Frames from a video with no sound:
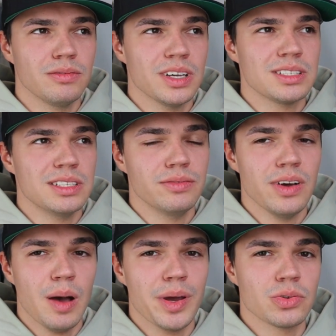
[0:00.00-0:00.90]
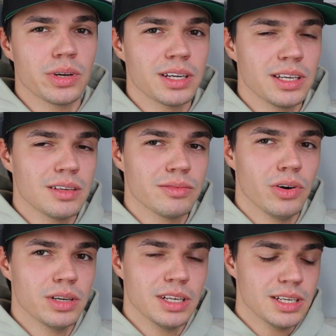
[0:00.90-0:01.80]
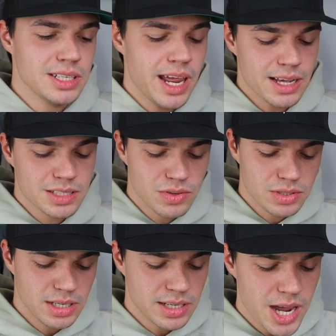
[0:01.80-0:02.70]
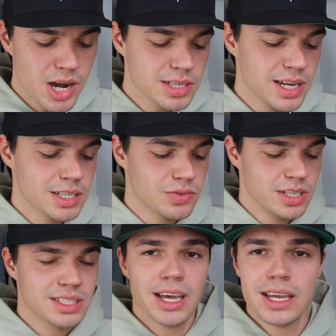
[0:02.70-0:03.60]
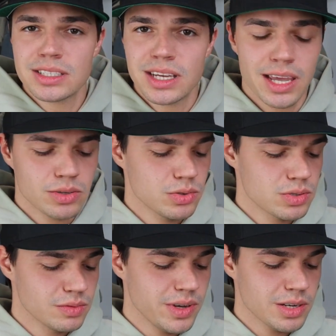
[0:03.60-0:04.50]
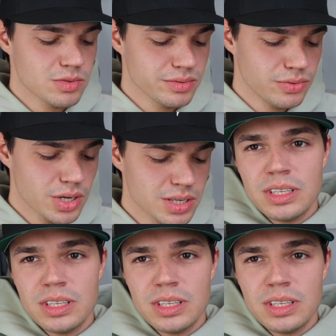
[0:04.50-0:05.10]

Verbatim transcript: was die Verarbeitung angeht von den Tags, von den Care Tags, von den Size Tag und so weiter und so fort.